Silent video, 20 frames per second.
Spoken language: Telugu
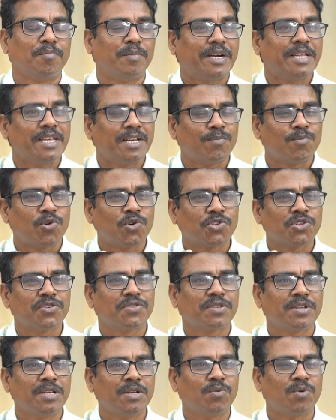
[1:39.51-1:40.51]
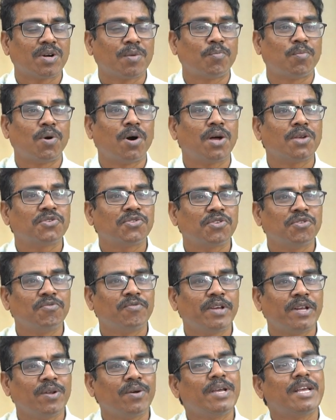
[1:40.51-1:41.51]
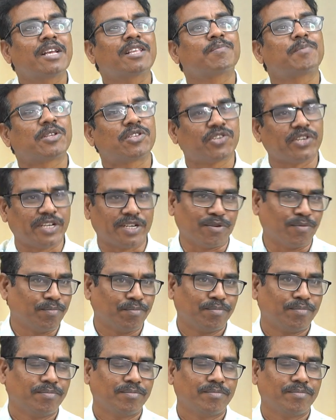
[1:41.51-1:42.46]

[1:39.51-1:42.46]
మన ఎమోషన్స్ని ఒక పాజిటివ్ వేలో ఎక్స్ప్రెస్ చేయటం